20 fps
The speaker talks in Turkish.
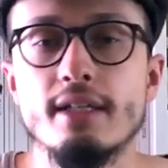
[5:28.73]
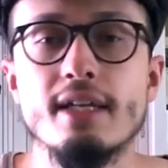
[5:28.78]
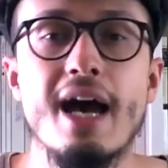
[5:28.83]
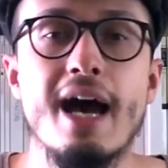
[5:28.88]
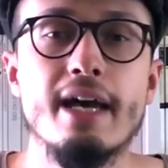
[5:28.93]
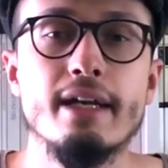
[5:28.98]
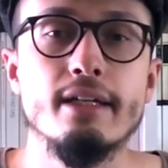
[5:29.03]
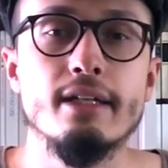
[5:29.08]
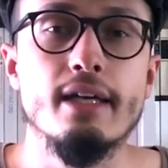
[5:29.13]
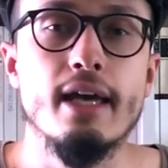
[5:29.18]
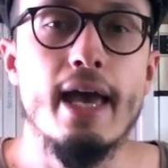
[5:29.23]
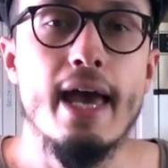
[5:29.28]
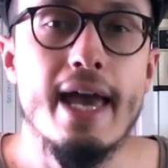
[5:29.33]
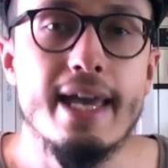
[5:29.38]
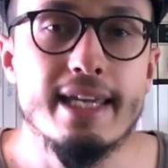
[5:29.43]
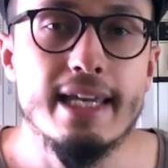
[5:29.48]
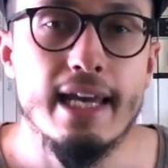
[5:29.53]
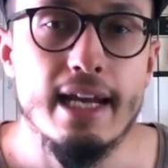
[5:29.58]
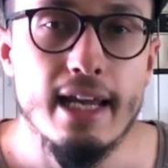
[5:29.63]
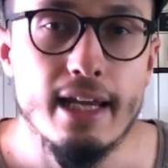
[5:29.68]
Yani
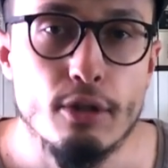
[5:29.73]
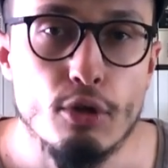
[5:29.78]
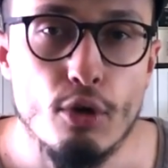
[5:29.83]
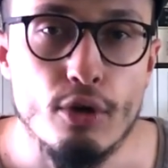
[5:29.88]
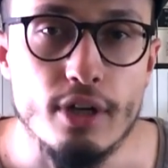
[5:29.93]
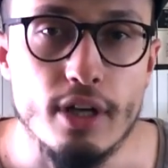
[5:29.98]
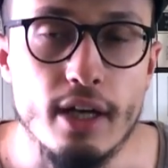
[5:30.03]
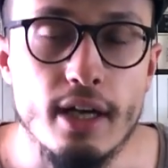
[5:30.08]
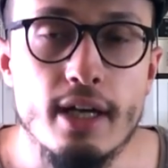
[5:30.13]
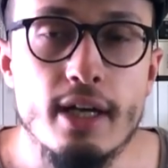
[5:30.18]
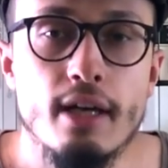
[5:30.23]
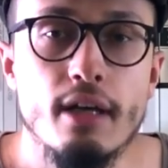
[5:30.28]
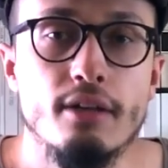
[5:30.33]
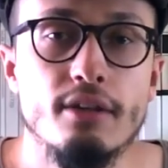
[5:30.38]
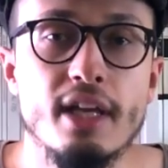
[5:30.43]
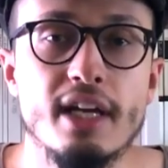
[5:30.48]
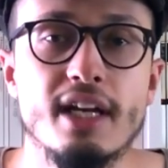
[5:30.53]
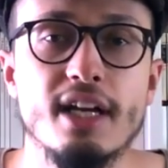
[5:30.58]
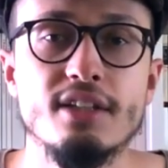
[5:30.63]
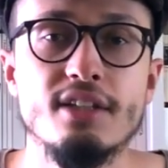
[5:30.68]
Hegel'e göre
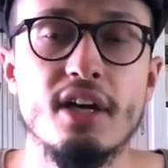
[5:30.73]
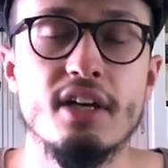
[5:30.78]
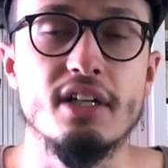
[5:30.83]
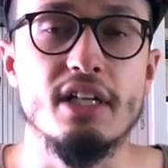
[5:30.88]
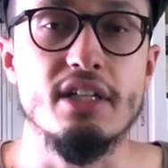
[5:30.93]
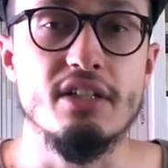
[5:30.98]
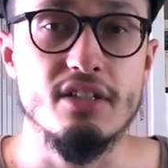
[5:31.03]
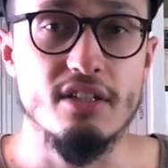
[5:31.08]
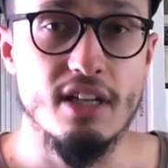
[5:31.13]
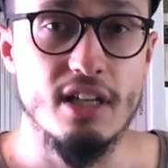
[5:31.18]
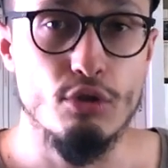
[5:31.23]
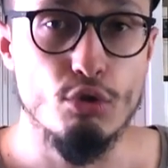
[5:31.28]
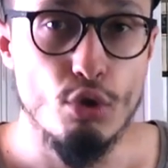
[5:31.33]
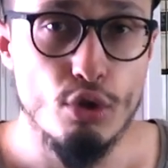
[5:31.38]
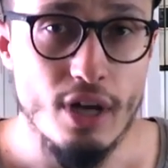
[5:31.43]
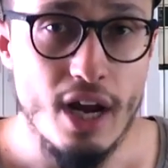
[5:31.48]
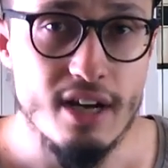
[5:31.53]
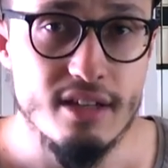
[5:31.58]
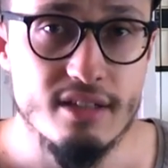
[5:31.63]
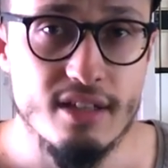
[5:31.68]
ne kadar içine
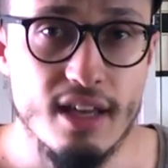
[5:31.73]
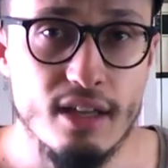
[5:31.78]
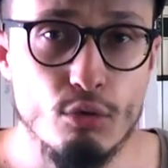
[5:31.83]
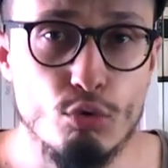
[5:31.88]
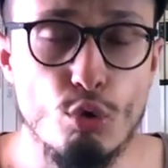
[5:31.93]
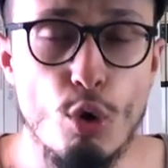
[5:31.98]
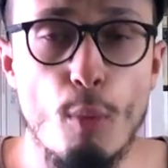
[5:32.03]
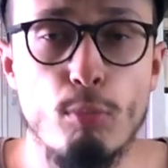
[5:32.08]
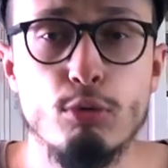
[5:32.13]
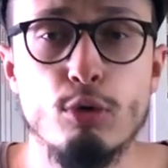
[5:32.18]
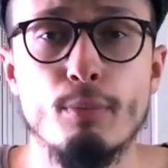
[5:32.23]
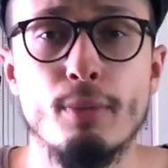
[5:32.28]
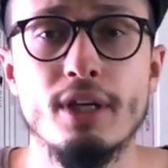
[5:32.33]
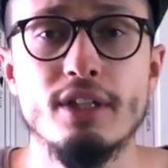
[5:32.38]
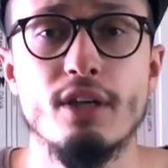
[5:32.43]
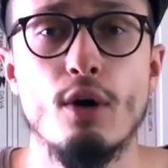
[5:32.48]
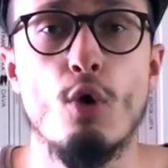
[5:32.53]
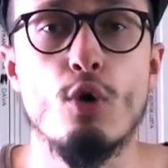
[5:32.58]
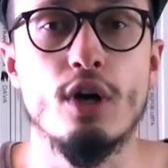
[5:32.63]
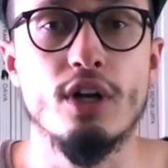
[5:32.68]
dönersen
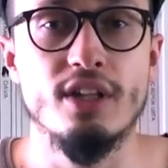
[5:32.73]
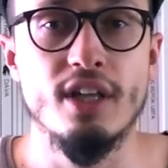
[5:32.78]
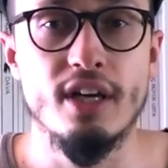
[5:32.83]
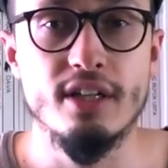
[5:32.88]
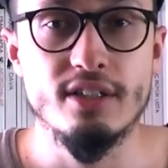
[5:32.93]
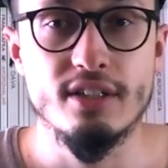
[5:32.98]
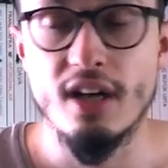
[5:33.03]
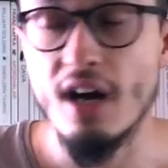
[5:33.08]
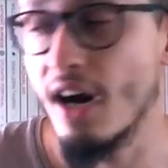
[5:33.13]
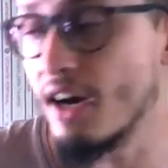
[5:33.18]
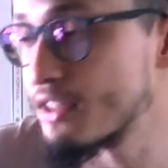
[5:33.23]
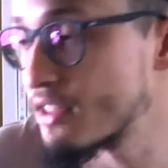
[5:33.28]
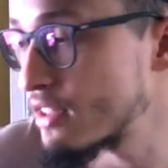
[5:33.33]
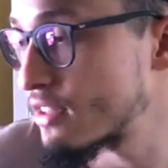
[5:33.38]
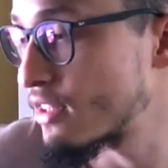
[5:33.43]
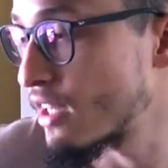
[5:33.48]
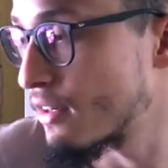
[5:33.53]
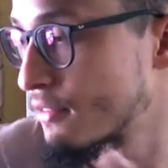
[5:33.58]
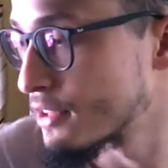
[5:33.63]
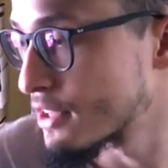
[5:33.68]
topluma da o kadar
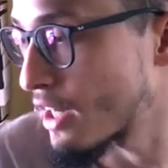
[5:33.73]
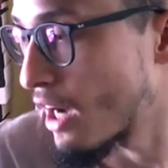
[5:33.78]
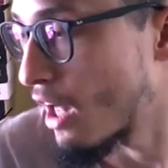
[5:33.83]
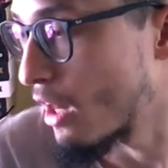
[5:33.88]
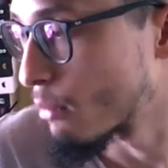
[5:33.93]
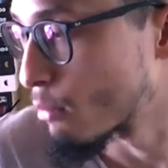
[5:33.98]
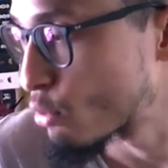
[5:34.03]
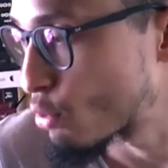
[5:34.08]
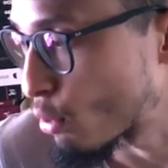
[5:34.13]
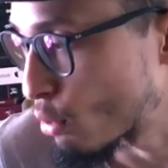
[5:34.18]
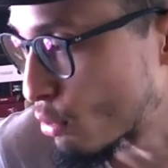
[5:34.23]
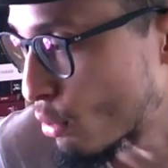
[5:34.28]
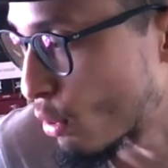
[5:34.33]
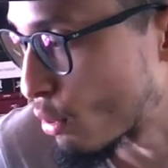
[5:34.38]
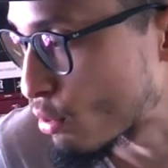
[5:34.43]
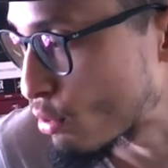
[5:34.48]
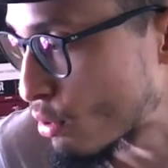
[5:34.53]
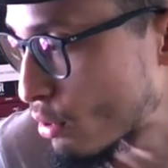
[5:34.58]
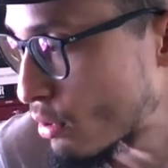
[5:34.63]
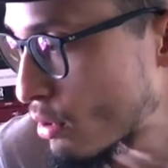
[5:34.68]
karşı tavır almış
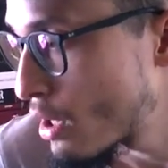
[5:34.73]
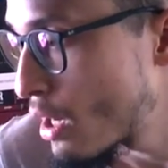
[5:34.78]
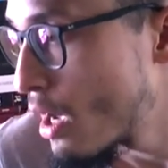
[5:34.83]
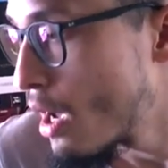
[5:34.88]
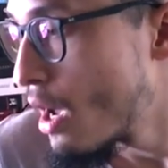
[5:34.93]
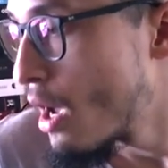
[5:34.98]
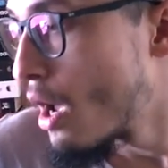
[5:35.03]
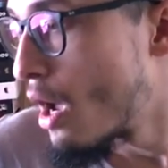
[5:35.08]
oluyorsun.